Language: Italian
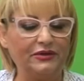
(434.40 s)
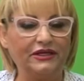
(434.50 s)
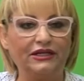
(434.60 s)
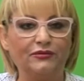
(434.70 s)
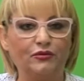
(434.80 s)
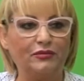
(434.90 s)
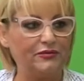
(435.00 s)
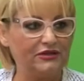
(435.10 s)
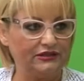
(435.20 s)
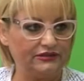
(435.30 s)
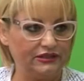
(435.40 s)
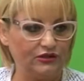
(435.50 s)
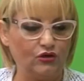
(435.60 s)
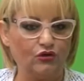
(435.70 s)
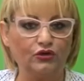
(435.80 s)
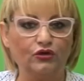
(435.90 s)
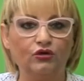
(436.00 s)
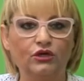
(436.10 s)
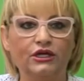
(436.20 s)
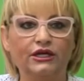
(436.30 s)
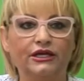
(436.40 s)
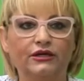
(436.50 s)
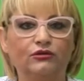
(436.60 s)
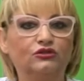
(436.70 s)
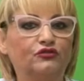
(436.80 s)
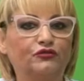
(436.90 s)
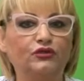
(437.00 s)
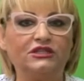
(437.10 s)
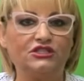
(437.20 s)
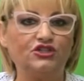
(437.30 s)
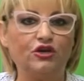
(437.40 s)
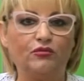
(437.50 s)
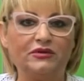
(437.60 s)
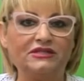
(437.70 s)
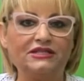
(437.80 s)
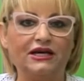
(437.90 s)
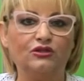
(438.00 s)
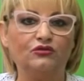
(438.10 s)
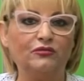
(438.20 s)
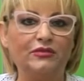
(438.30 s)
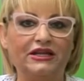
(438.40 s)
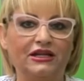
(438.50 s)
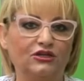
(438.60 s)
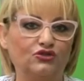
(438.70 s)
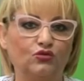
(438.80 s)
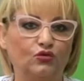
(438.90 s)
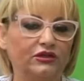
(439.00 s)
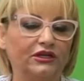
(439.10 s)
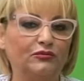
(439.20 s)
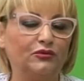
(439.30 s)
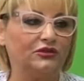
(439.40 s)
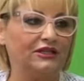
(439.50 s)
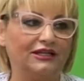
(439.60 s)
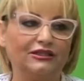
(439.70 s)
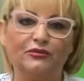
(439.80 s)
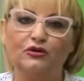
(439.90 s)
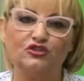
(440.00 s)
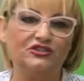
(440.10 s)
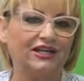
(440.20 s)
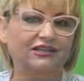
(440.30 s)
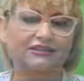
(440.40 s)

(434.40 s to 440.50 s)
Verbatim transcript: per i problemi del territorio quando sono venuta in Sicilia ho pensato, va bene, lascio un quotidiano importante, però ci sarà